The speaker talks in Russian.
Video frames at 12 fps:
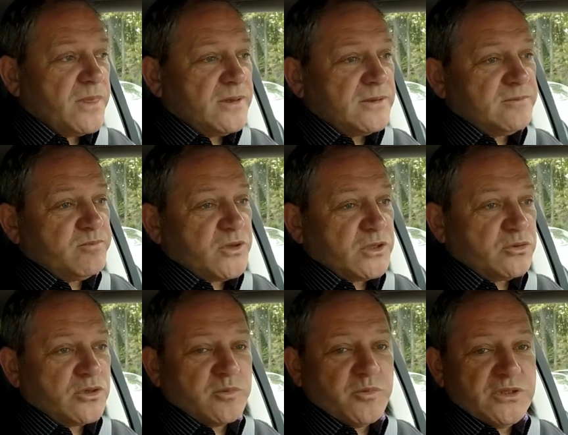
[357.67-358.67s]
э,
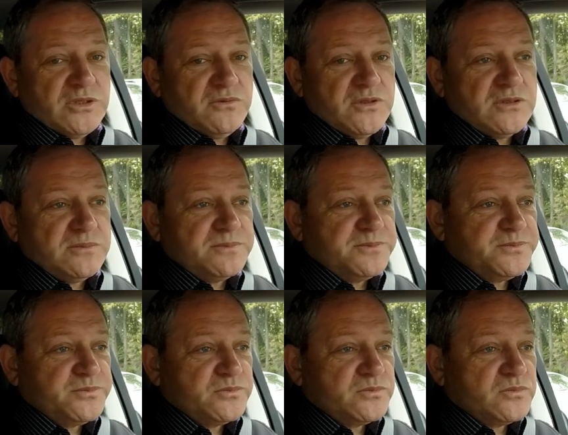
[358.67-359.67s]
которых мы не видим,
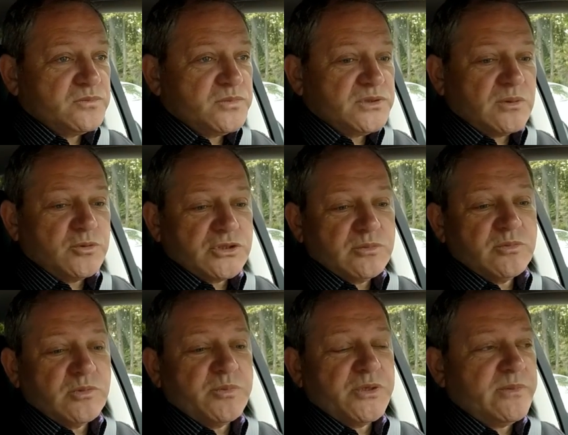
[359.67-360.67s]
потому что
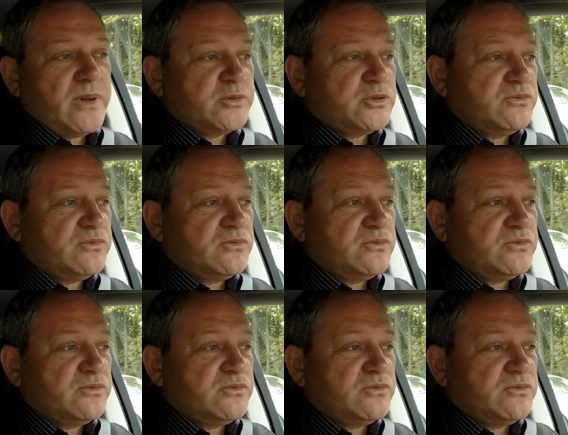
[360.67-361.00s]
мы понимаем,